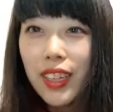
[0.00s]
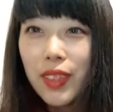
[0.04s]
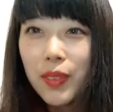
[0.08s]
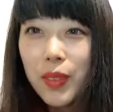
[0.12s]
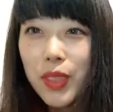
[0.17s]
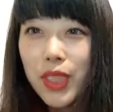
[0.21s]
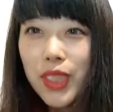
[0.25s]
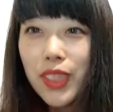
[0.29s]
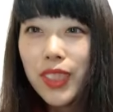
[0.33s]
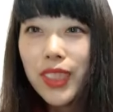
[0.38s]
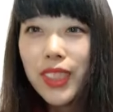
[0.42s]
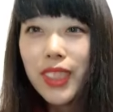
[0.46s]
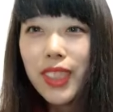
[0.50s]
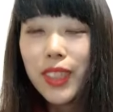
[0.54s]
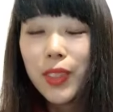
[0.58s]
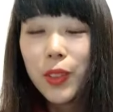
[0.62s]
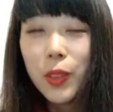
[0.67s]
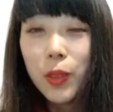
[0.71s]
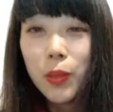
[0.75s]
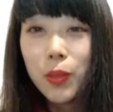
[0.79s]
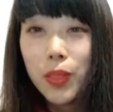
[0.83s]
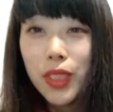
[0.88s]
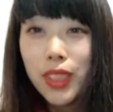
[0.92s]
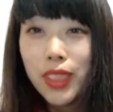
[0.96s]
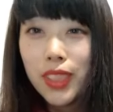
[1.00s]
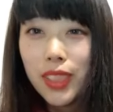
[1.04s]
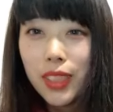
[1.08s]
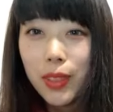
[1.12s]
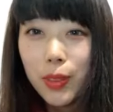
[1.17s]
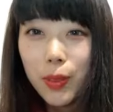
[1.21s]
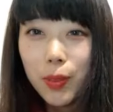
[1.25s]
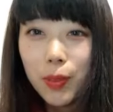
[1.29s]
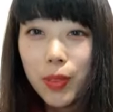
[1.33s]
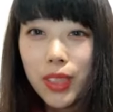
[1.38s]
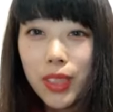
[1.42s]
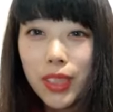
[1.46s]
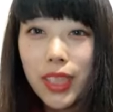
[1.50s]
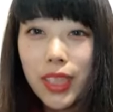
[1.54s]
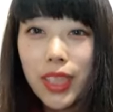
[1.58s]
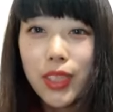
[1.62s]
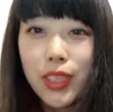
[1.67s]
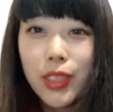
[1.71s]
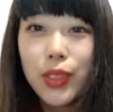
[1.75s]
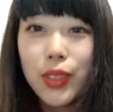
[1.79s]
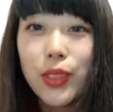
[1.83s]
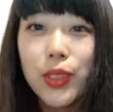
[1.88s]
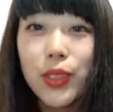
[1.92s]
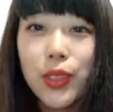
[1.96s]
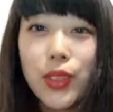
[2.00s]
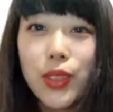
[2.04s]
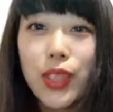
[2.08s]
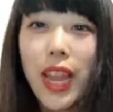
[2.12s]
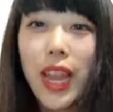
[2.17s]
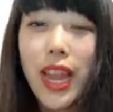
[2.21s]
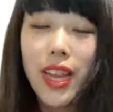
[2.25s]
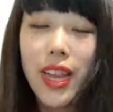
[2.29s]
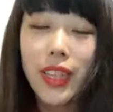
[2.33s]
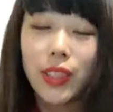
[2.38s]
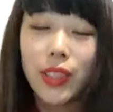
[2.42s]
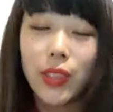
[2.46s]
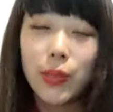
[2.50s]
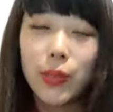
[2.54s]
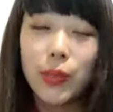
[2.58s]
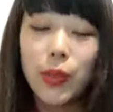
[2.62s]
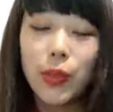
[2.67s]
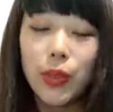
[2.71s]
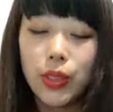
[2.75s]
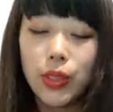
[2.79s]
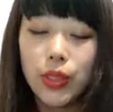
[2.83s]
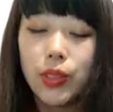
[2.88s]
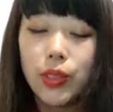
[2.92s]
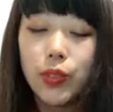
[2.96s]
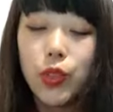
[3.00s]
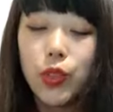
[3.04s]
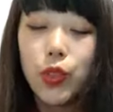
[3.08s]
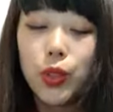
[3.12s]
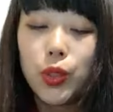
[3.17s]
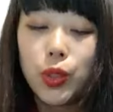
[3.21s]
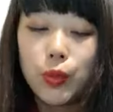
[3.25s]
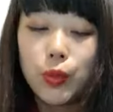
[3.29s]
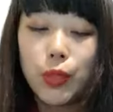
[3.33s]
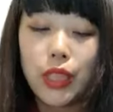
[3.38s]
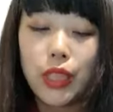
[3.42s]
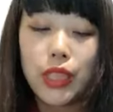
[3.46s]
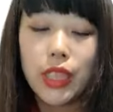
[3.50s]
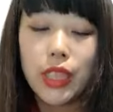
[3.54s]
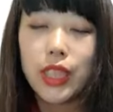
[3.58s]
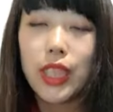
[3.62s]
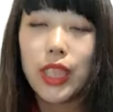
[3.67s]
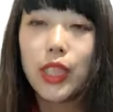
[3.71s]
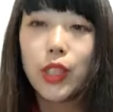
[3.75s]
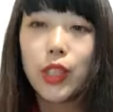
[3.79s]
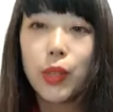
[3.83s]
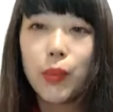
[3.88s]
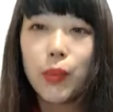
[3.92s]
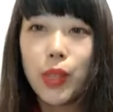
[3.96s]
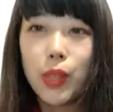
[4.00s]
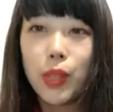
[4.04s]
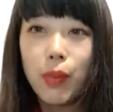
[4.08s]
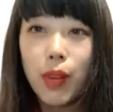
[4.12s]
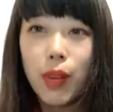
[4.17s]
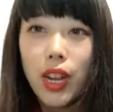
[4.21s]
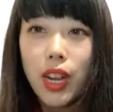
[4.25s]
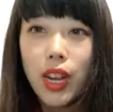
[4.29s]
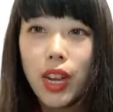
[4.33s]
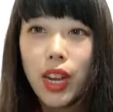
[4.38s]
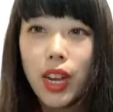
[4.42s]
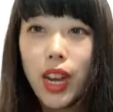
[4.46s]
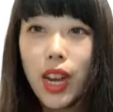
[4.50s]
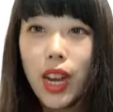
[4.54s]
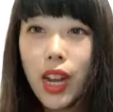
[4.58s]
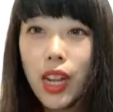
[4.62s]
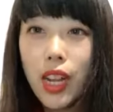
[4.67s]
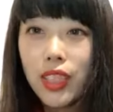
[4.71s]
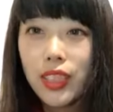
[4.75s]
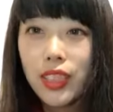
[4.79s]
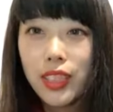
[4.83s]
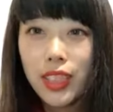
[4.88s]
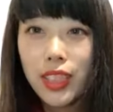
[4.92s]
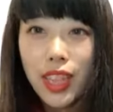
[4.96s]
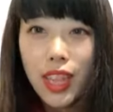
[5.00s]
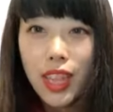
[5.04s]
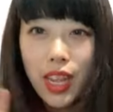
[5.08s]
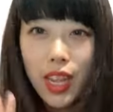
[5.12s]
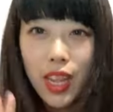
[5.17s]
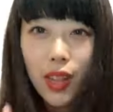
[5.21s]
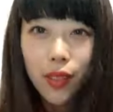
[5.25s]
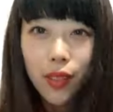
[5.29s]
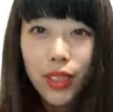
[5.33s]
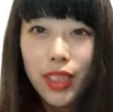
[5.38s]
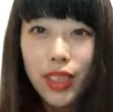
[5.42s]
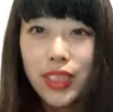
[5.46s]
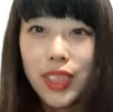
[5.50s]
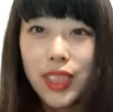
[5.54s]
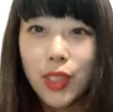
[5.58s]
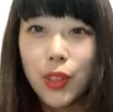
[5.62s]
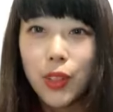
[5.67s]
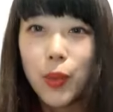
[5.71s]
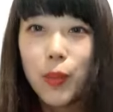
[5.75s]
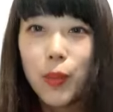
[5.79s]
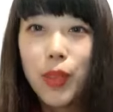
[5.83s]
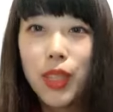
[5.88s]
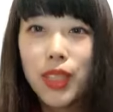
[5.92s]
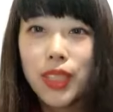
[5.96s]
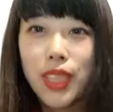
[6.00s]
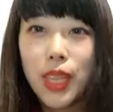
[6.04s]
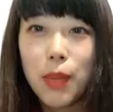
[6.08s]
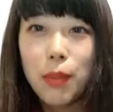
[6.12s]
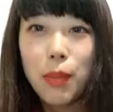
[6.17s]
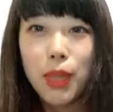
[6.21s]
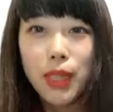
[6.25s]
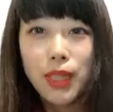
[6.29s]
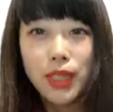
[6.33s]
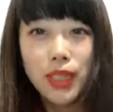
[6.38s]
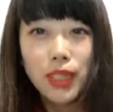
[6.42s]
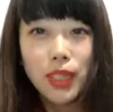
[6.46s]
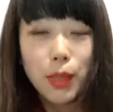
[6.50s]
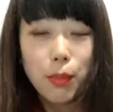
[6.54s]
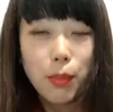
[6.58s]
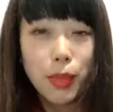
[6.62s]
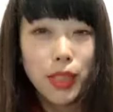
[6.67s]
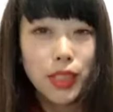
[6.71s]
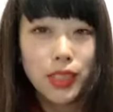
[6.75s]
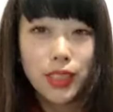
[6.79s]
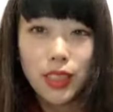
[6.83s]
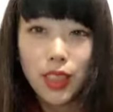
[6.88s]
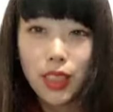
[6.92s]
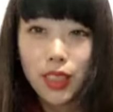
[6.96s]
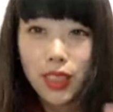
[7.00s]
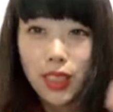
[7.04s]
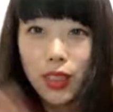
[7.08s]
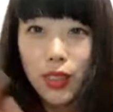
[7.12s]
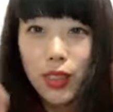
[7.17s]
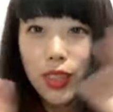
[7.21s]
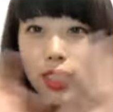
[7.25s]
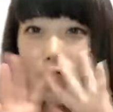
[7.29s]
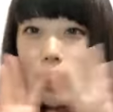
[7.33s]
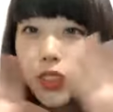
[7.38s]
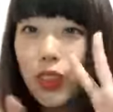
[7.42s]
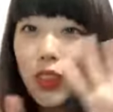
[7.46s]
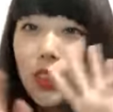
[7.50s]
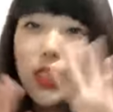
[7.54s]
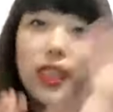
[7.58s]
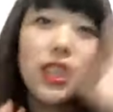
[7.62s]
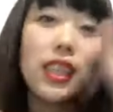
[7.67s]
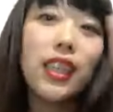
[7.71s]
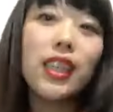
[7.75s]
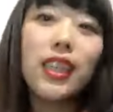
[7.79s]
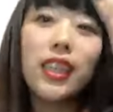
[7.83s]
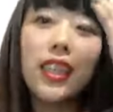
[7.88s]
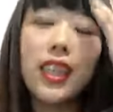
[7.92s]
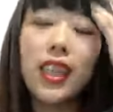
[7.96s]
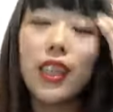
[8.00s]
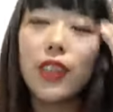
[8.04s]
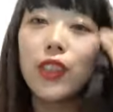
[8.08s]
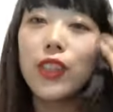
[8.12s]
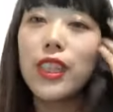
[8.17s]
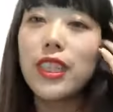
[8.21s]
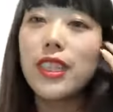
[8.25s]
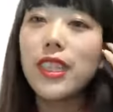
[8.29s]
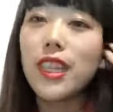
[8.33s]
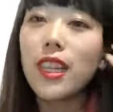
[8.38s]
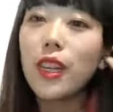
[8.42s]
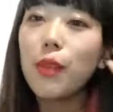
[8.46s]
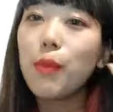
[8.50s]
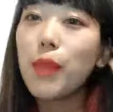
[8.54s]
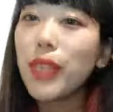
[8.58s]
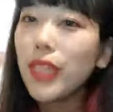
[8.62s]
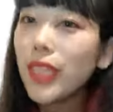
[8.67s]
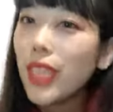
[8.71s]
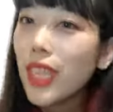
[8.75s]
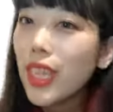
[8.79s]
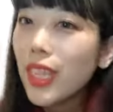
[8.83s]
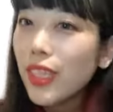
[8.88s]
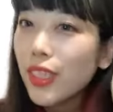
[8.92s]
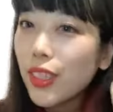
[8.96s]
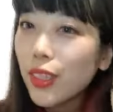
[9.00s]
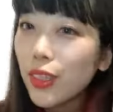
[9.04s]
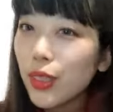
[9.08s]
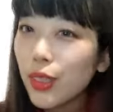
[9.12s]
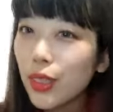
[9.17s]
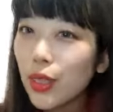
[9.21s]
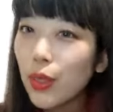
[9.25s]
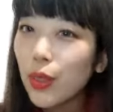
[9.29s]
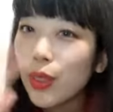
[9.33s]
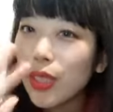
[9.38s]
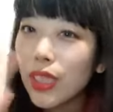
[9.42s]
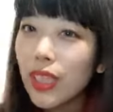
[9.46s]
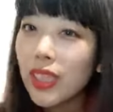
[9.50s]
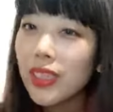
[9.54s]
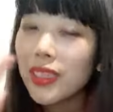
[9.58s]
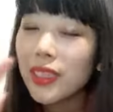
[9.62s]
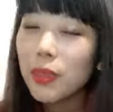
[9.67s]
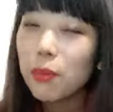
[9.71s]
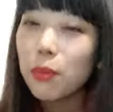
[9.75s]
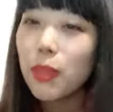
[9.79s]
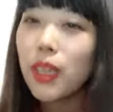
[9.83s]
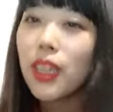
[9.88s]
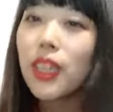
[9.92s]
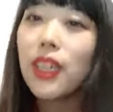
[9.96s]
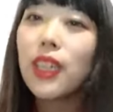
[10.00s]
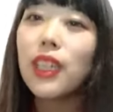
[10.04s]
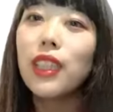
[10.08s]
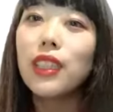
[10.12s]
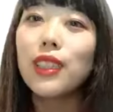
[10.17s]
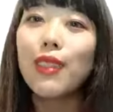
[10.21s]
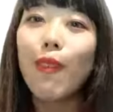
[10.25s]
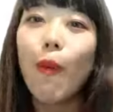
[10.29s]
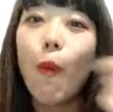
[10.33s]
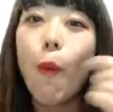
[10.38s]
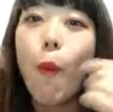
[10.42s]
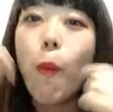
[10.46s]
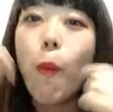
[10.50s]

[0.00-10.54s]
三吉さんこんばんざいこんばんざいということで今日も出張ルームやっていきたいと思います皆さんこんばんざい万歳ジャパン石川県の伝道師リーダーの安原芽衣ですよろしくお願いします